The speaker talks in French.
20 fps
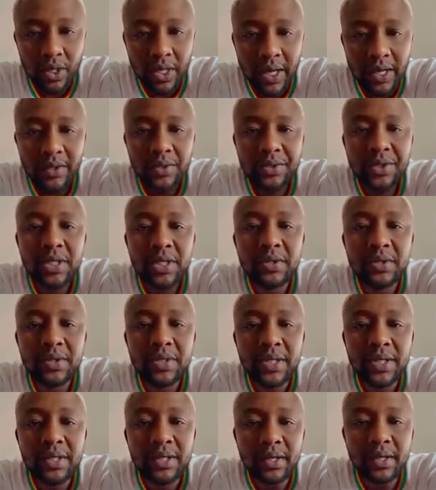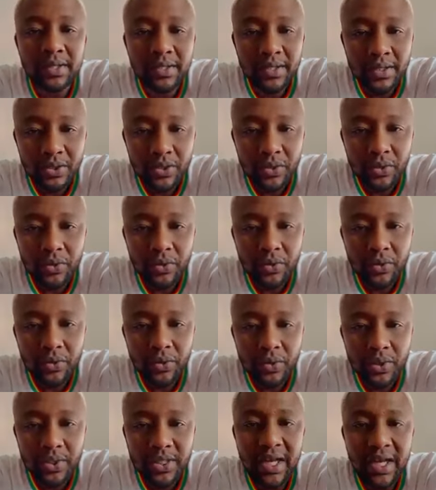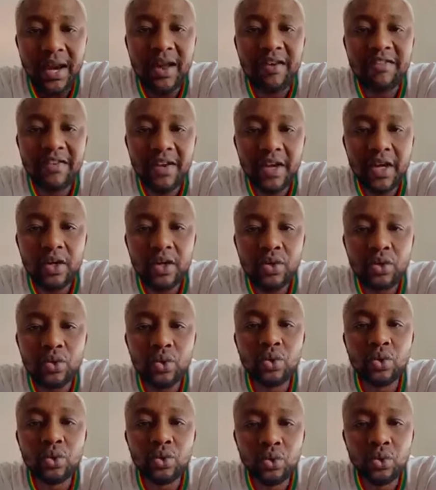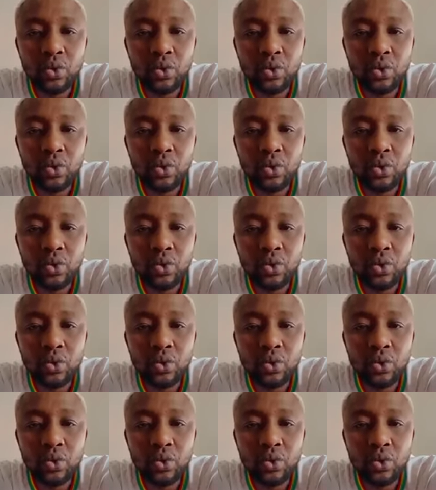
La réussite de cette transition, c'est l'affaire de